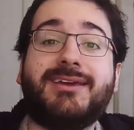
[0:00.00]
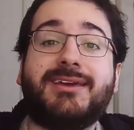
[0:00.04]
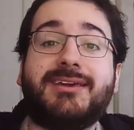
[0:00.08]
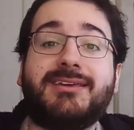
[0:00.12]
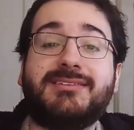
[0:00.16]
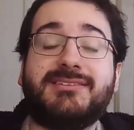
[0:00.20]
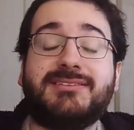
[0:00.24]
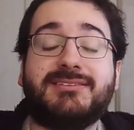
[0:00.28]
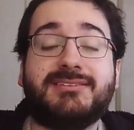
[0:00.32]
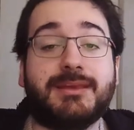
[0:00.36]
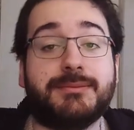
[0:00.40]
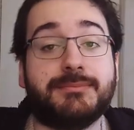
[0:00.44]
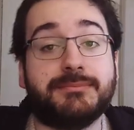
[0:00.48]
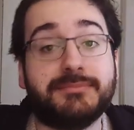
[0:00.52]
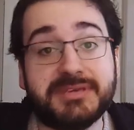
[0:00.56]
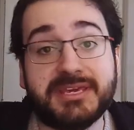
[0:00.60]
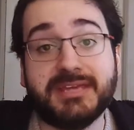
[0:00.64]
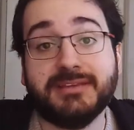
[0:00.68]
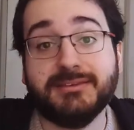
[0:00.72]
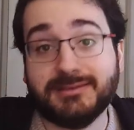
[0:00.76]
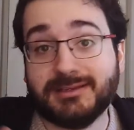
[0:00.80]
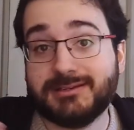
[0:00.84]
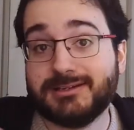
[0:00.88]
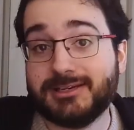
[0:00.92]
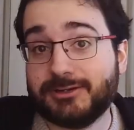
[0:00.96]
es
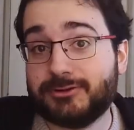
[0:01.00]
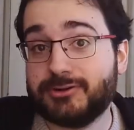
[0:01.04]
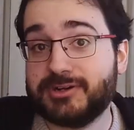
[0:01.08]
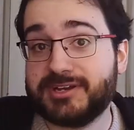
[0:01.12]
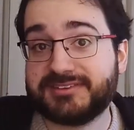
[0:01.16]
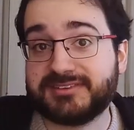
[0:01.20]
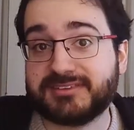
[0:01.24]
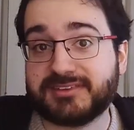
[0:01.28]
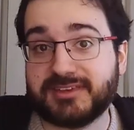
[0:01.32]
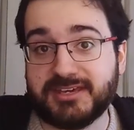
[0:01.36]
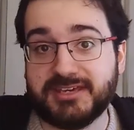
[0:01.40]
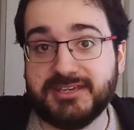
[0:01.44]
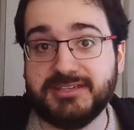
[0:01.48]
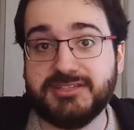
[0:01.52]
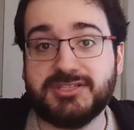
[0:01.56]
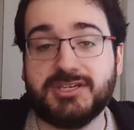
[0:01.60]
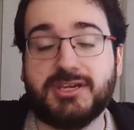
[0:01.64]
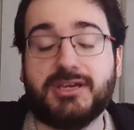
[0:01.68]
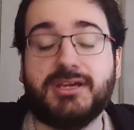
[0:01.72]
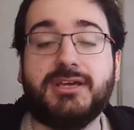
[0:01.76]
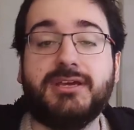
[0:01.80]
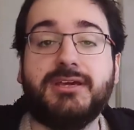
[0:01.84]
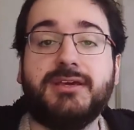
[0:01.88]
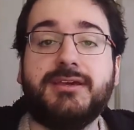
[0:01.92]
también de Nicolas Cage